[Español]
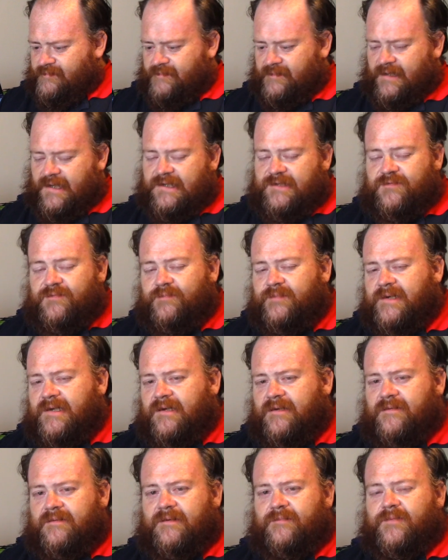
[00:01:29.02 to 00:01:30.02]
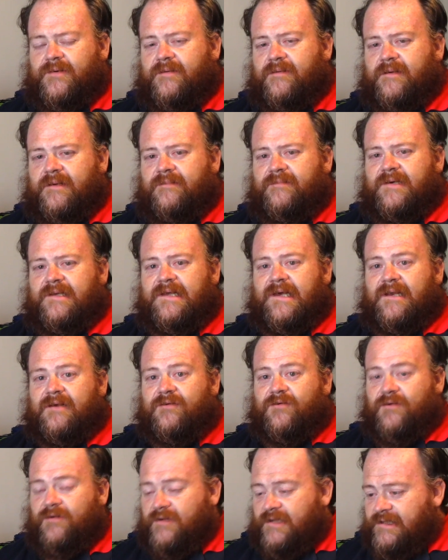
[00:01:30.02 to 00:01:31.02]
ha superado el problema de
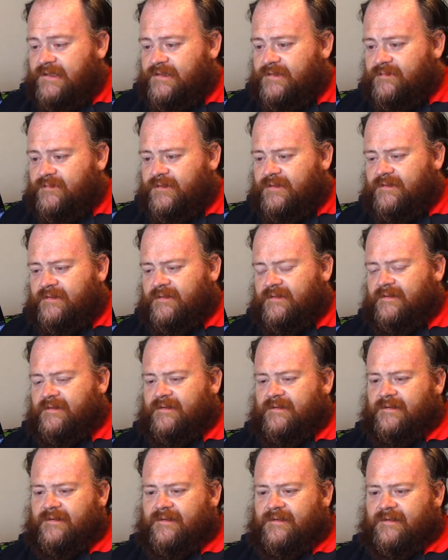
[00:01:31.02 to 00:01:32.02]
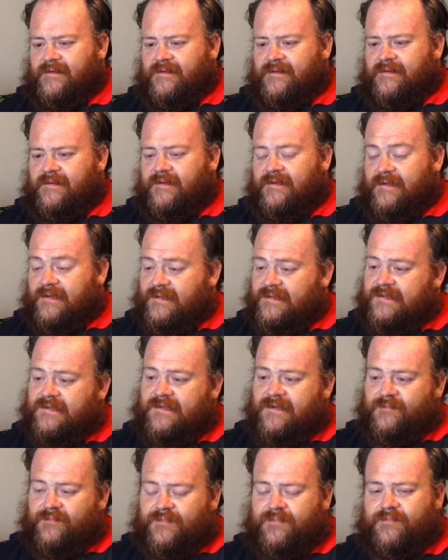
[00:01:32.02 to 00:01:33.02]
alcoholismo y
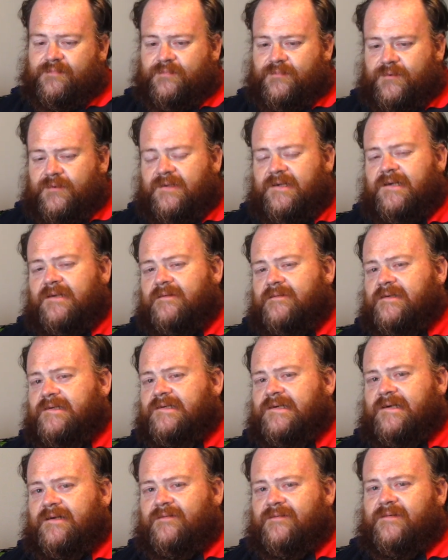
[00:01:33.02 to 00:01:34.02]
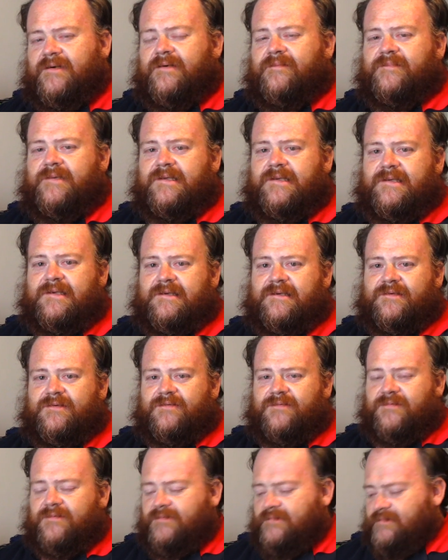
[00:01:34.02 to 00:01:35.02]
está pudiendo hacer nuevamente
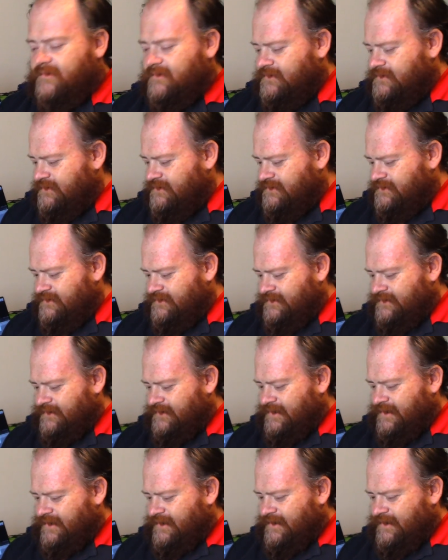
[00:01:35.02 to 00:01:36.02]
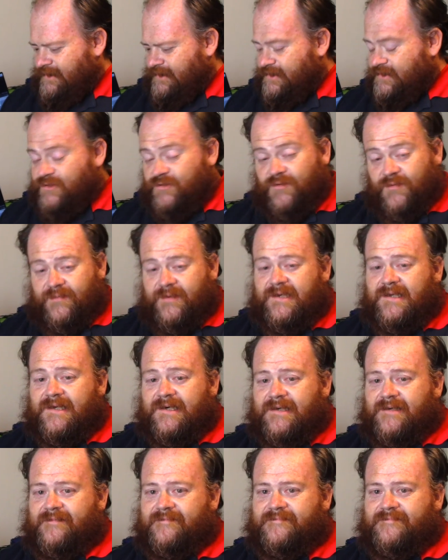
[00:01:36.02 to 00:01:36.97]
su, su vida.